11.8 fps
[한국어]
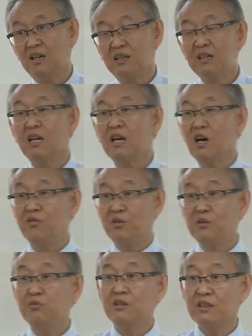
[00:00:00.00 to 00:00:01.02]
그래야
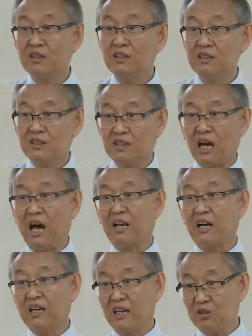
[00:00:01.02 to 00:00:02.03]
플립드 러닝을 가능하게